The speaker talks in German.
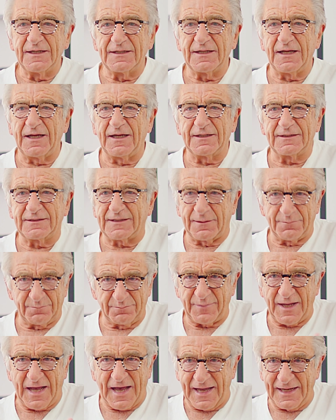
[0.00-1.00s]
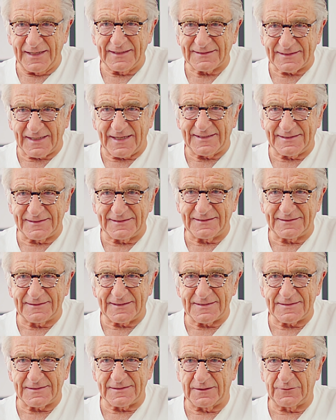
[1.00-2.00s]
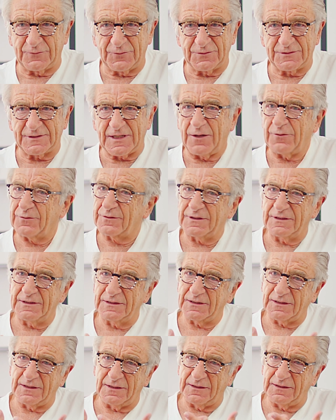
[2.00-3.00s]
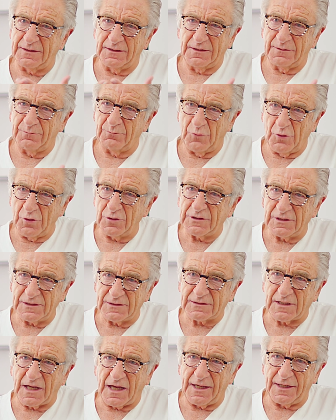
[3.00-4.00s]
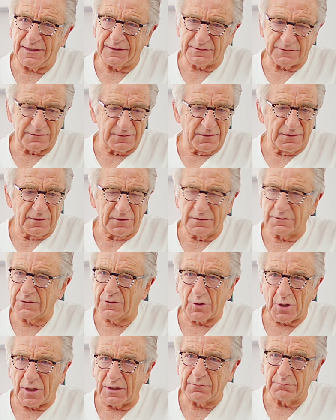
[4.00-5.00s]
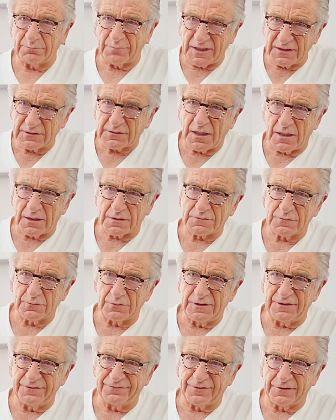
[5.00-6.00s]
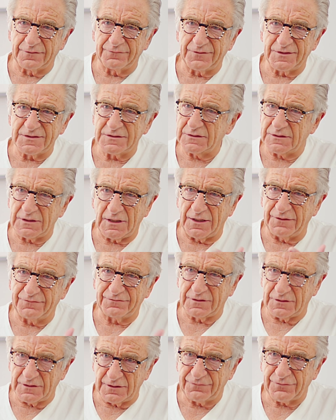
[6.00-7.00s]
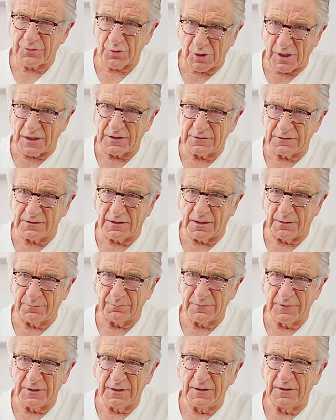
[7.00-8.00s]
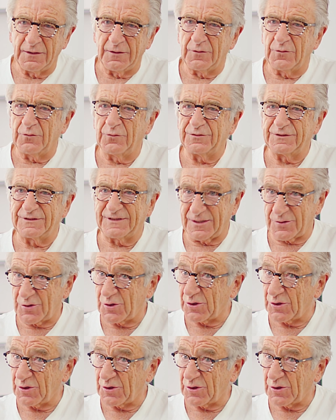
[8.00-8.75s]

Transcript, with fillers: äh, dann beeinträchtigt es natürlich auch Ihre Möglichkeit, einen entscheidenden Beitrag zu liefern, wenn sie die Hälfte nicht verstanden haben. Und das